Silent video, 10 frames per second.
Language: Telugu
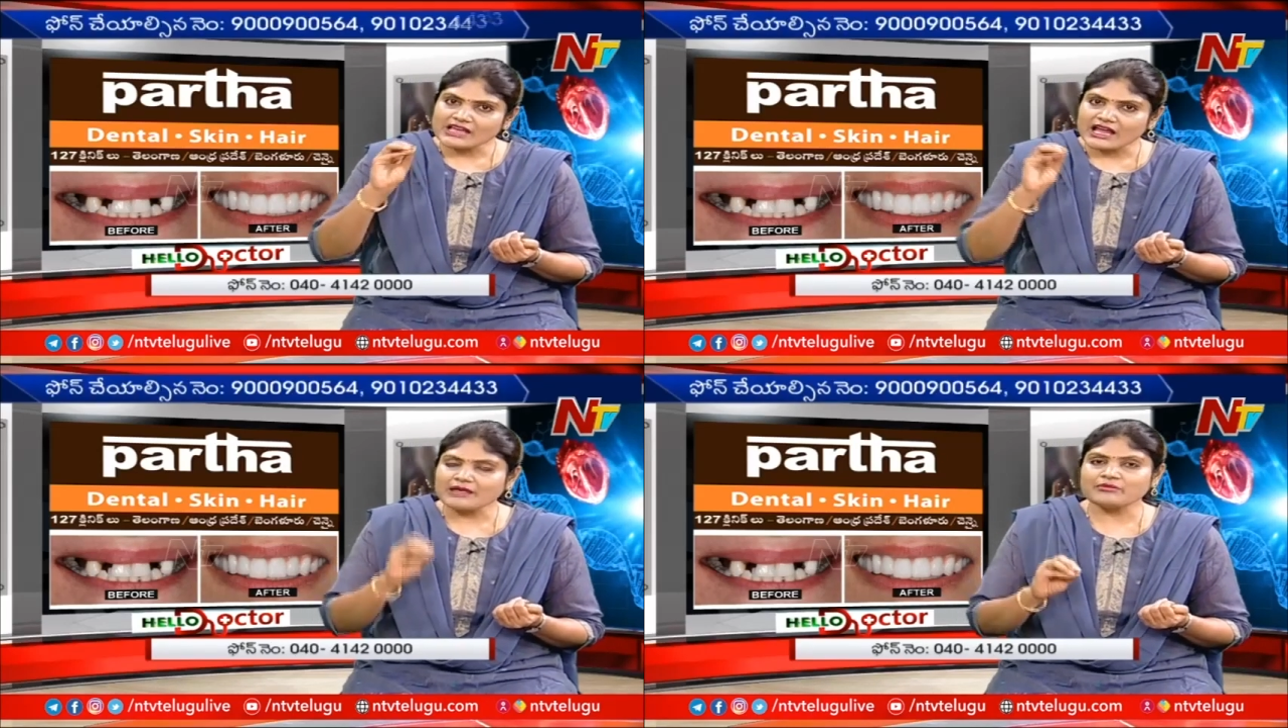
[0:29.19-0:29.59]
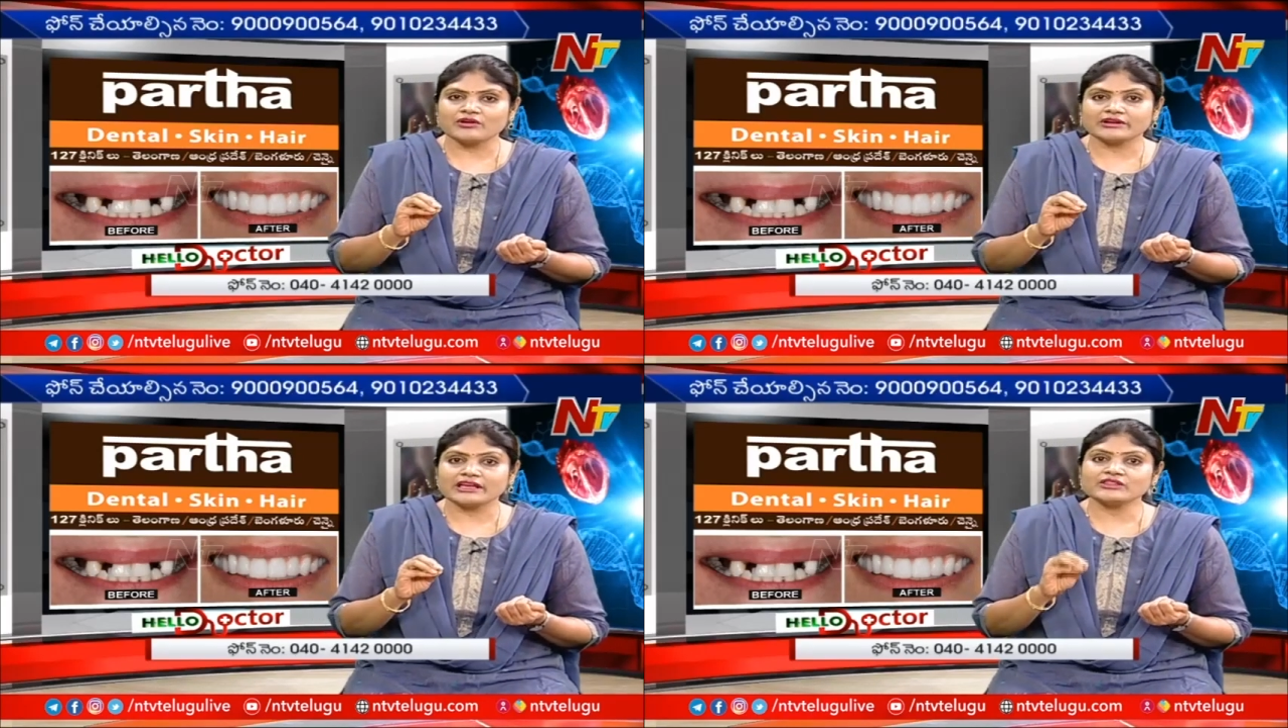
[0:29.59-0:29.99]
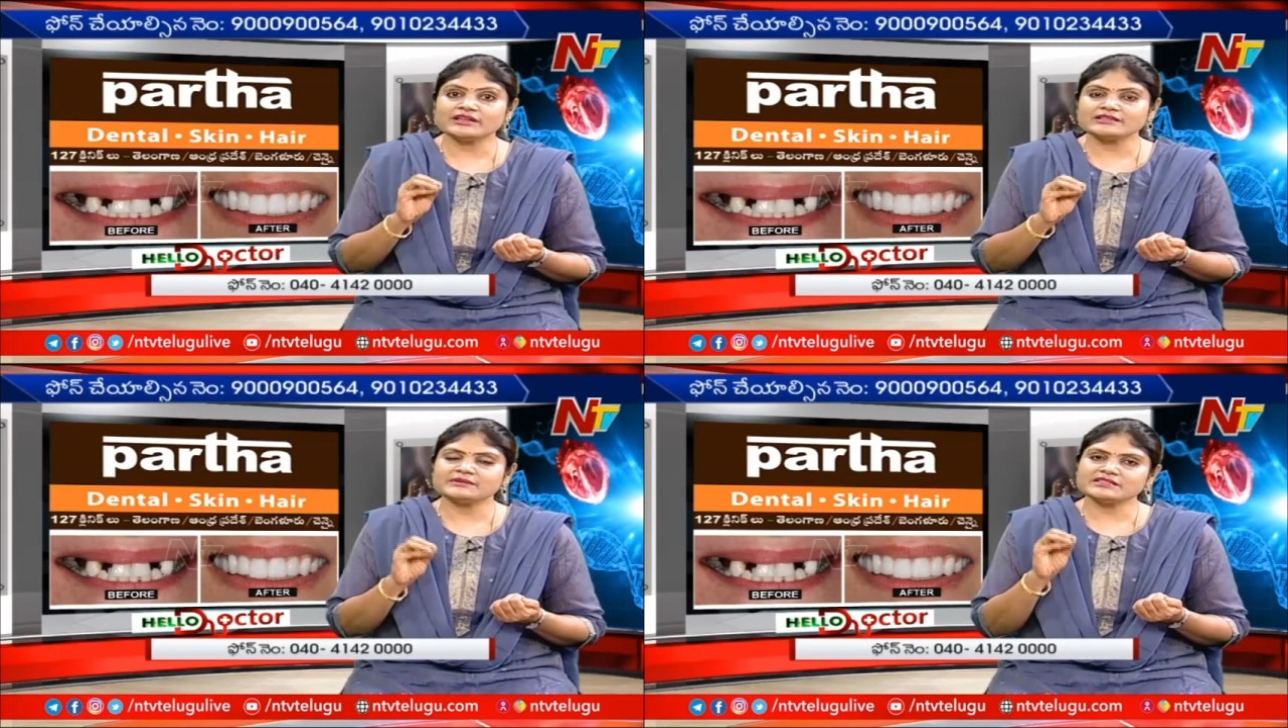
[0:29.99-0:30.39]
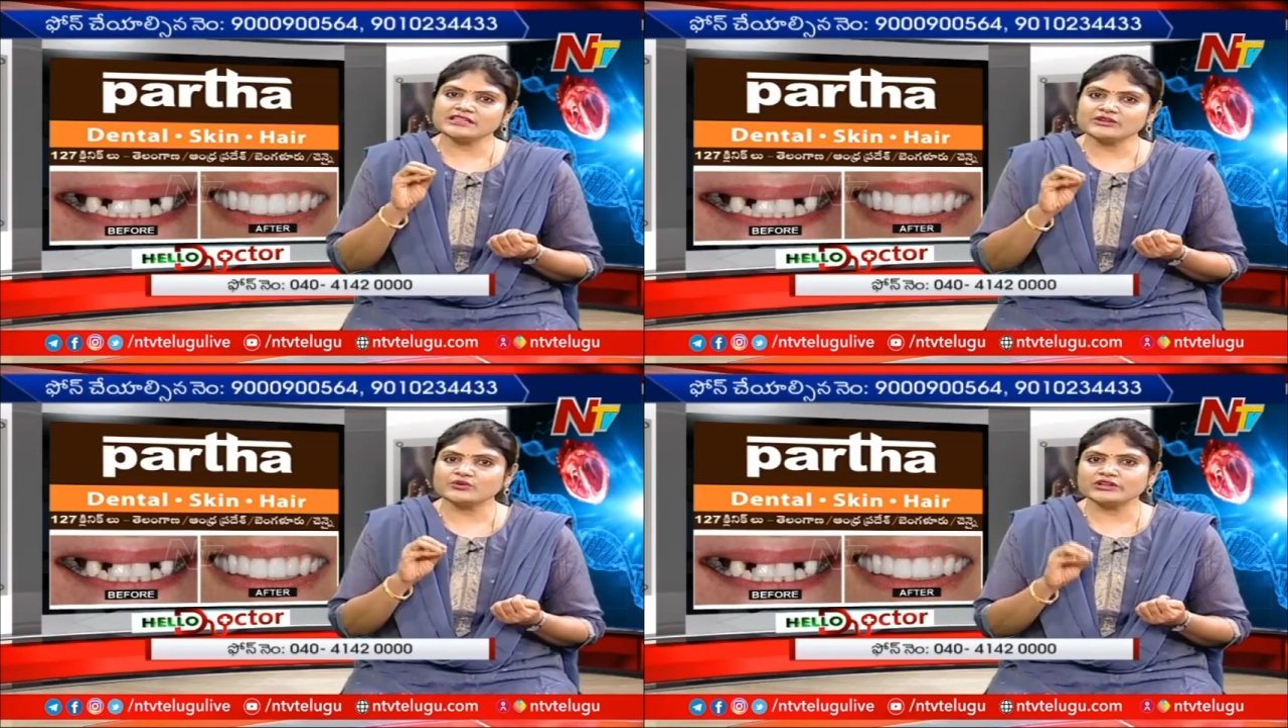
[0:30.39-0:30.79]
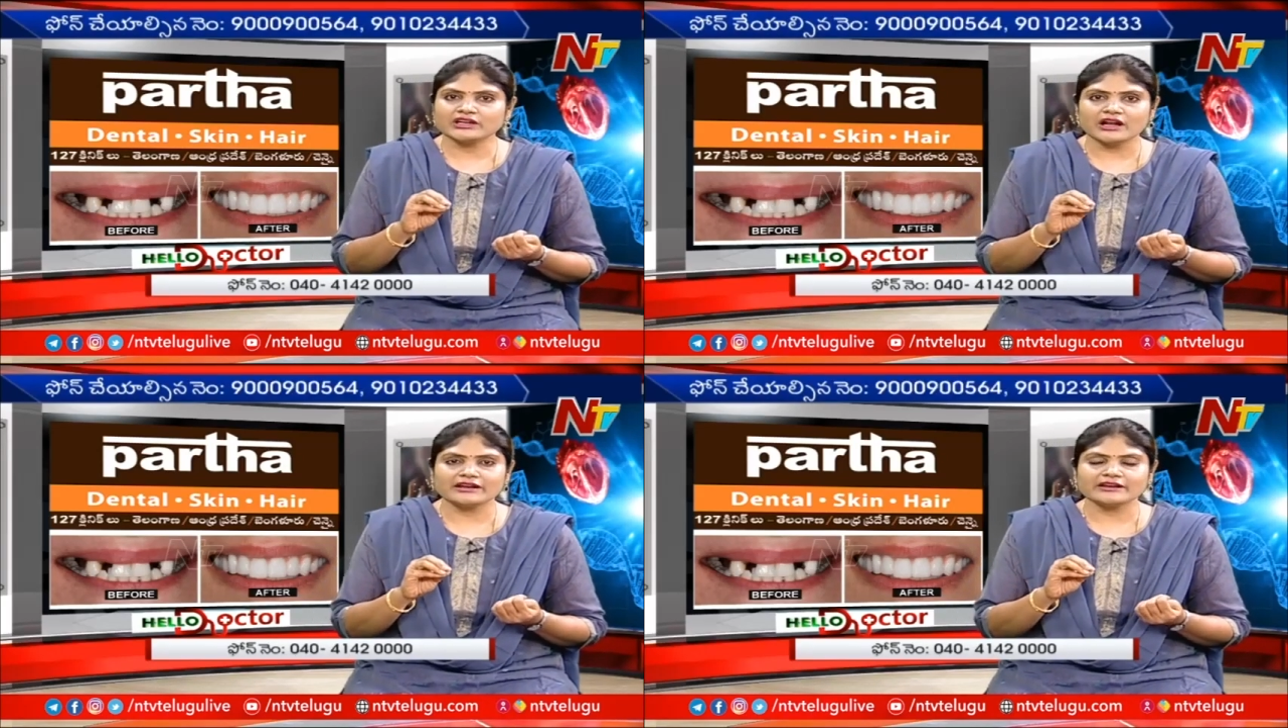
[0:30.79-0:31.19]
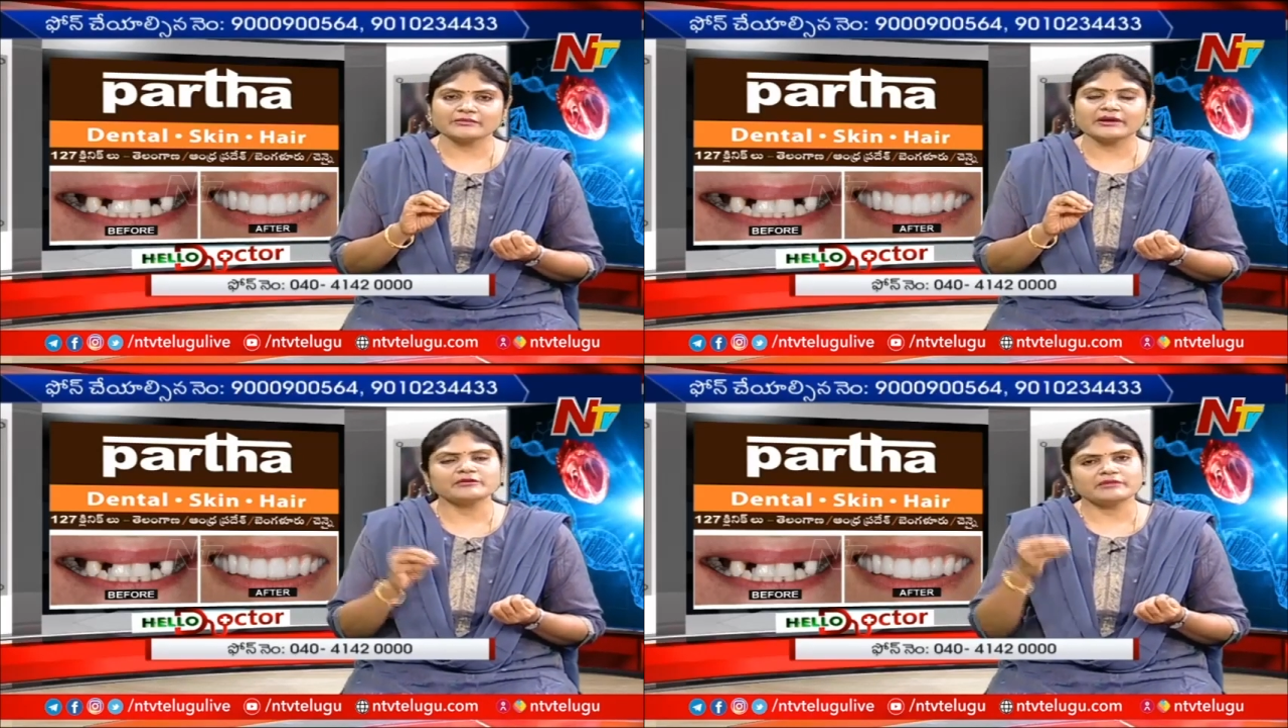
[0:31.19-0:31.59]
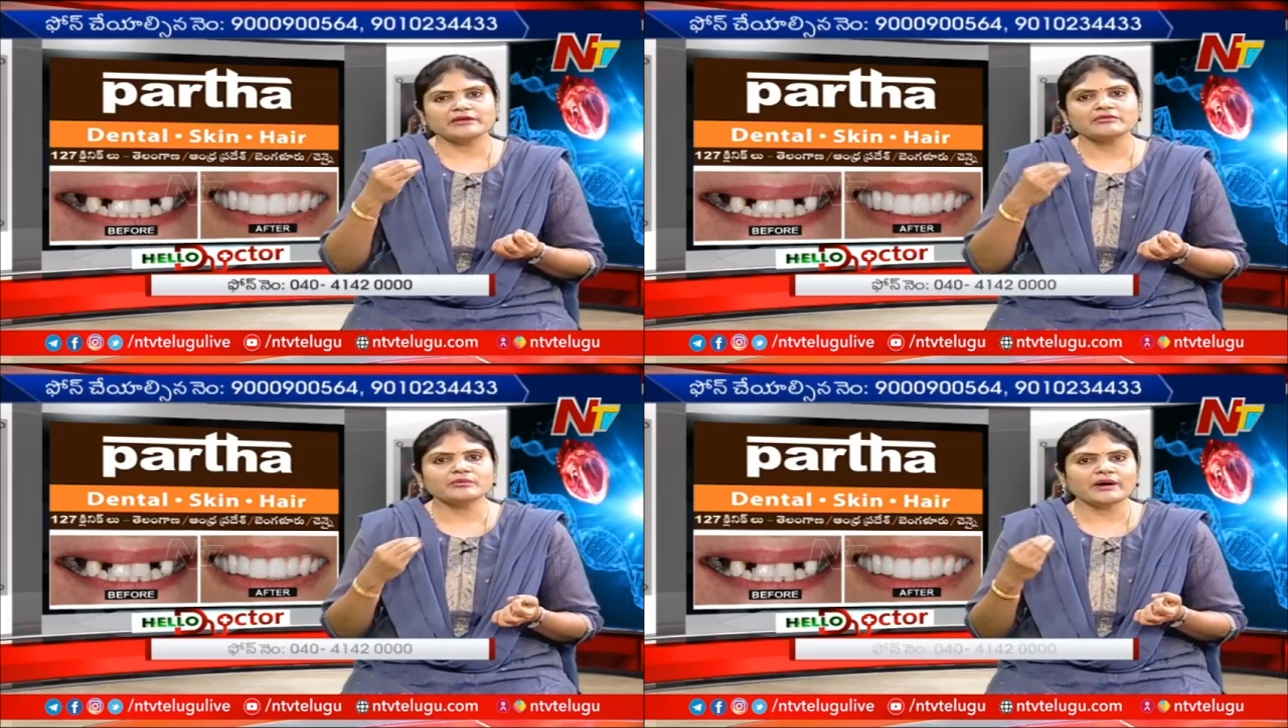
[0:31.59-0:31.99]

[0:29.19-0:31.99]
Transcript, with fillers: చాలా బాగున్నాయి అందులో ఎస్పెషల్లీ రూట్ కెనాల్ ట్రీట్మెంట్ మేము